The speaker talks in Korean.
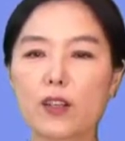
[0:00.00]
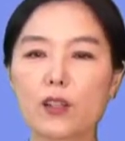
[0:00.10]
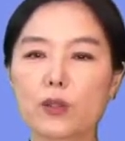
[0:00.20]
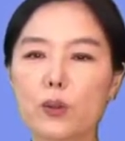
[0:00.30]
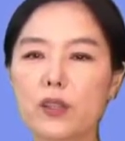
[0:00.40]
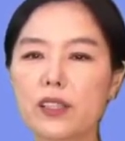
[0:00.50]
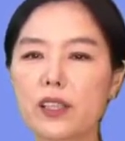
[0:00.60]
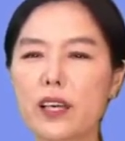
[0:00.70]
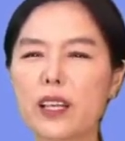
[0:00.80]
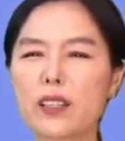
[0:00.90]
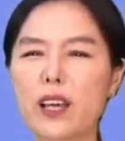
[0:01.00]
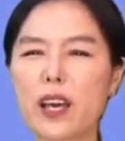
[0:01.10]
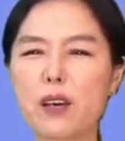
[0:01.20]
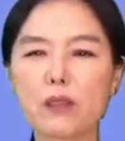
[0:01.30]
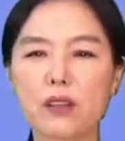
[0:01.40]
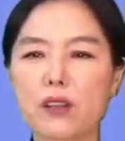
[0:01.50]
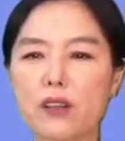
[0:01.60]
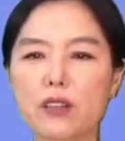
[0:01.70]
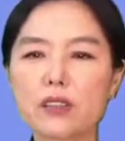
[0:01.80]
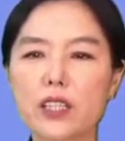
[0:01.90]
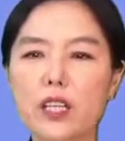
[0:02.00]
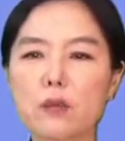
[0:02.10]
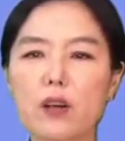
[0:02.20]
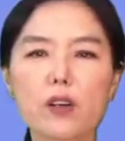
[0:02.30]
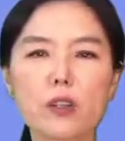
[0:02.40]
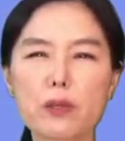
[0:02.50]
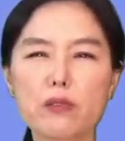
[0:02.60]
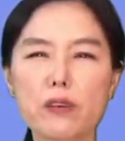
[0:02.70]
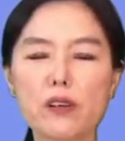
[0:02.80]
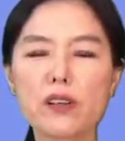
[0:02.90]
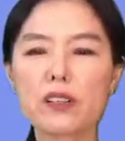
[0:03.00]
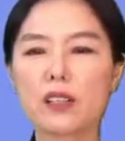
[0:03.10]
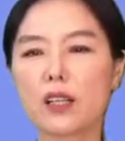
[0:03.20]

No one had ever heard him utter before.